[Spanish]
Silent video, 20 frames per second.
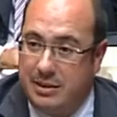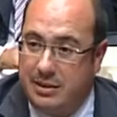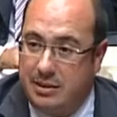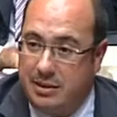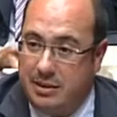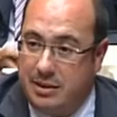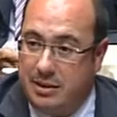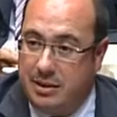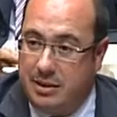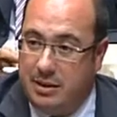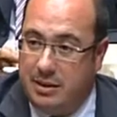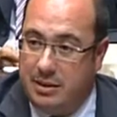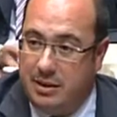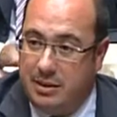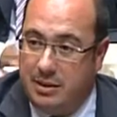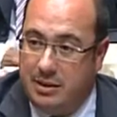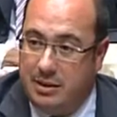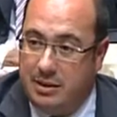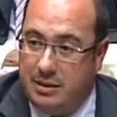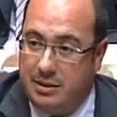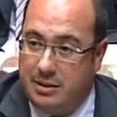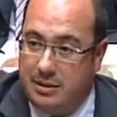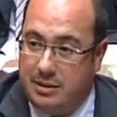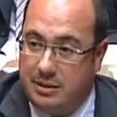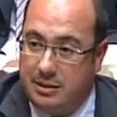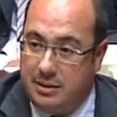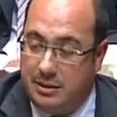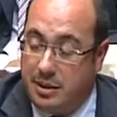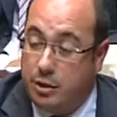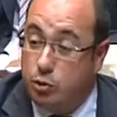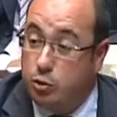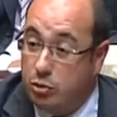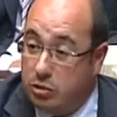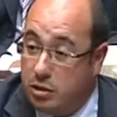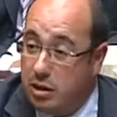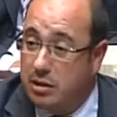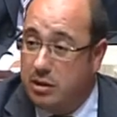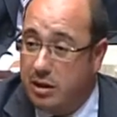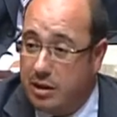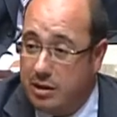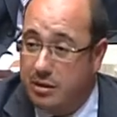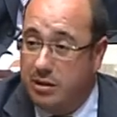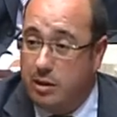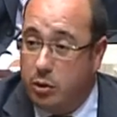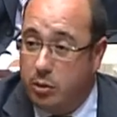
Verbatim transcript: que sustentan este